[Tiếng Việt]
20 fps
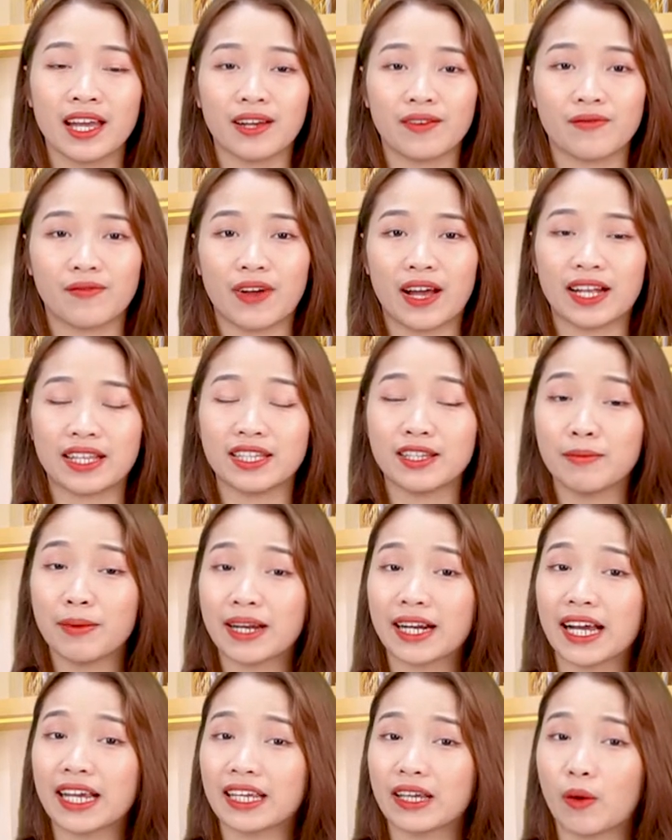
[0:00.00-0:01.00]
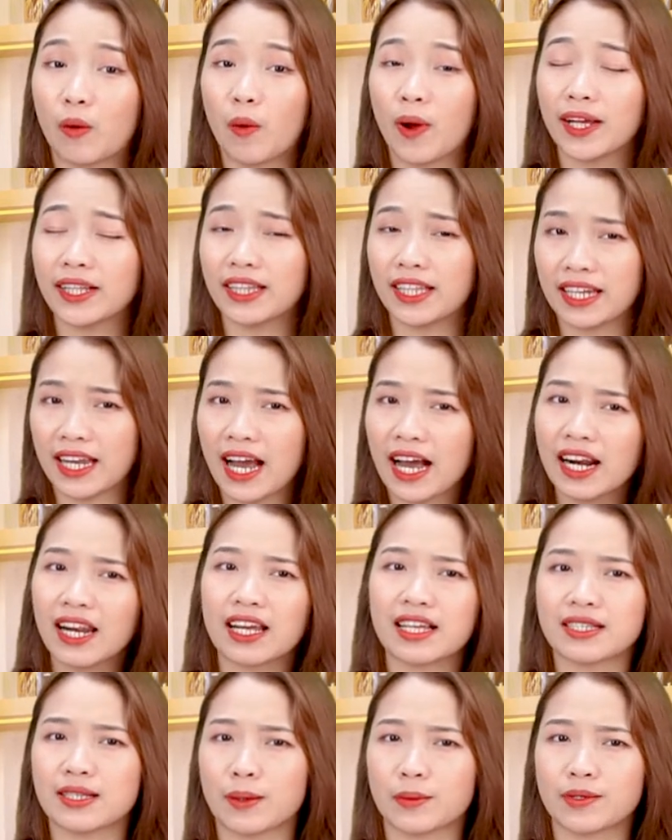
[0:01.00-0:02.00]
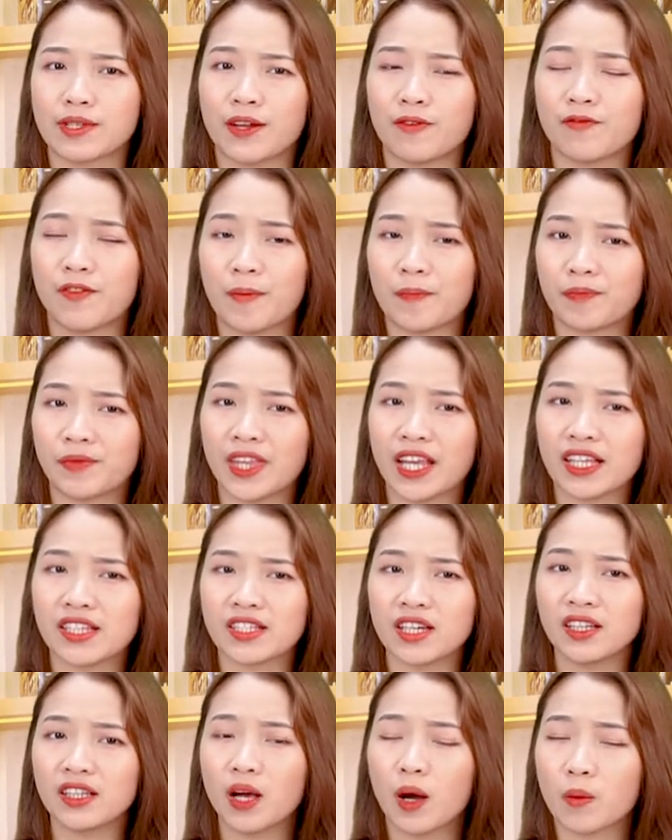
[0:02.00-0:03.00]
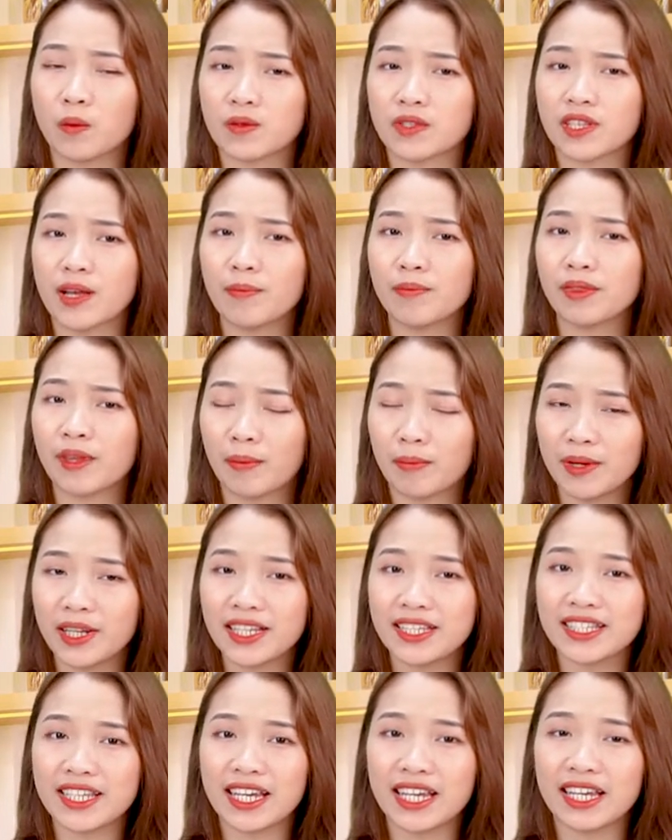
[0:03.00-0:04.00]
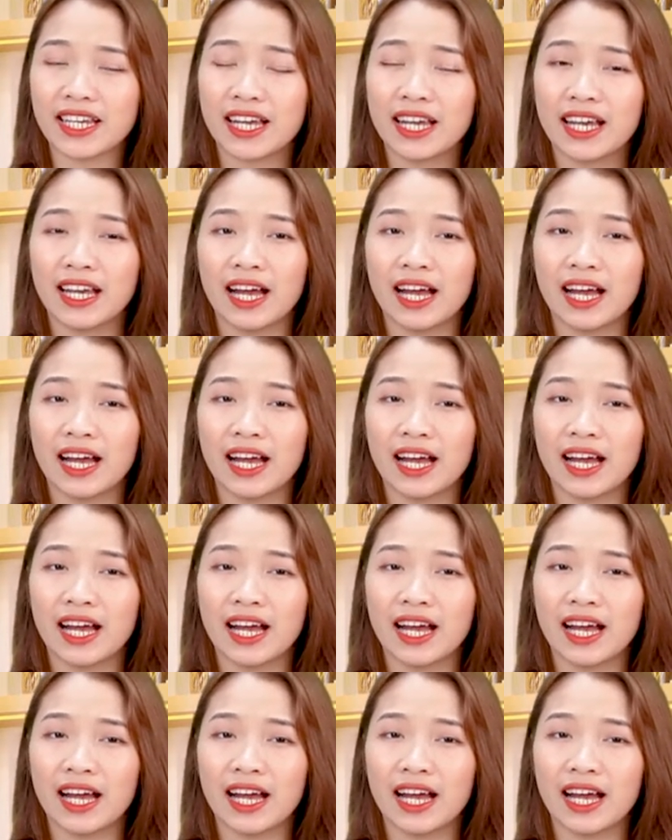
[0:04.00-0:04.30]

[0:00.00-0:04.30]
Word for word: Và như bên cạnh kiểu Anh thì đang là dòng sản phẩm tinh chất hồng sâm nấm linh chi.